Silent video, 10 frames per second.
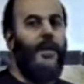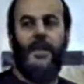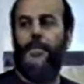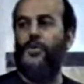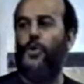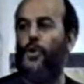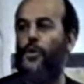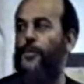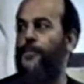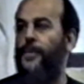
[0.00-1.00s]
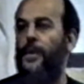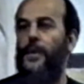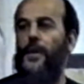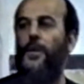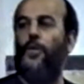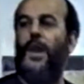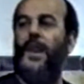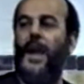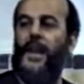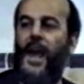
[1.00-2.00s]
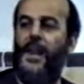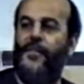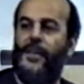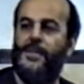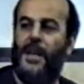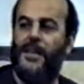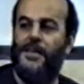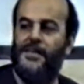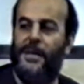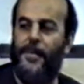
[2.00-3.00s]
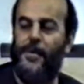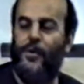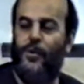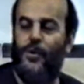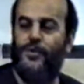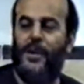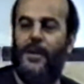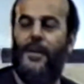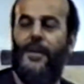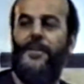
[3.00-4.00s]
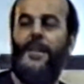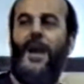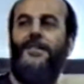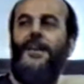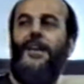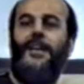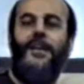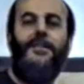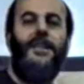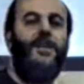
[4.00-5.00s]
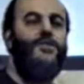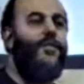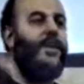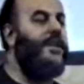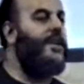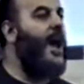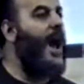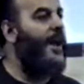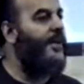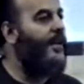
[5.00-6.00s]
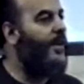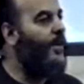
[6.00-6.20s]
اذا بيشعروا انه والله الحليف الاستراتيجي زي ما بيقولوا الناس الاتحاد السوفيتي انهار